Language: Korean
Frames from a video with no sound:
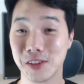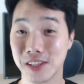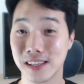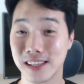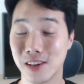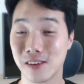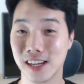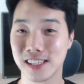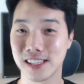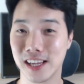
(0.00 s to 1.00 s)
느낌
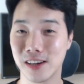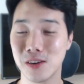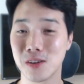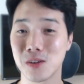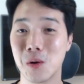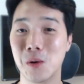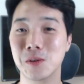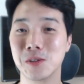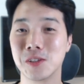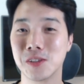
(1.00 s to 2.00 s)
기억하시나요?
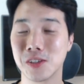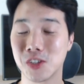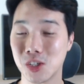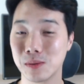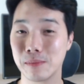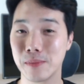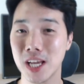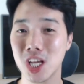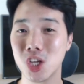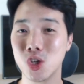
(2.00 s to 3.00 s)
Go to the gym
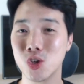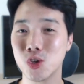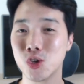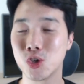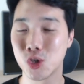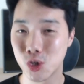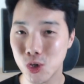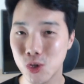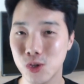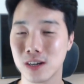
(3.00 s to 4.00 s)
앞에 you
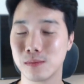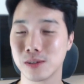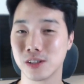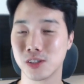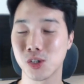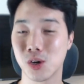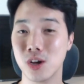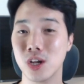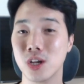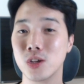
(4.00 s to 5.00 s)
should가 붙었죠?
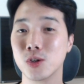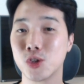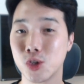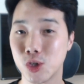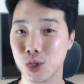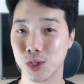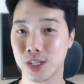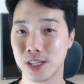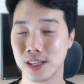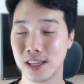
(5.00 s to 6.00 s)
You
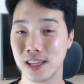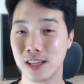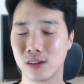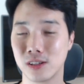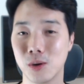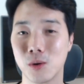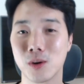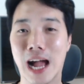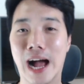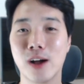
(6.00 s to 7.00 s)
should. 이거는요,
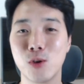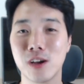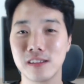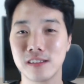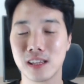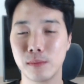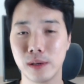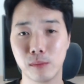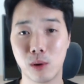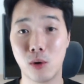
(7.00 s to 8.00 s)
강요하는
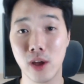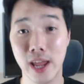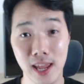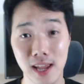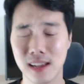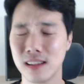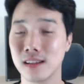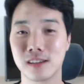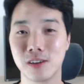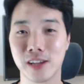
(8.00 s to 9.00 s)
느낌의 뭐뭐 해
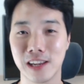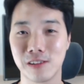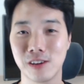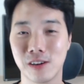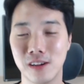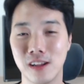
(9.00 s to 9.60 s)
그런 게 아니고요.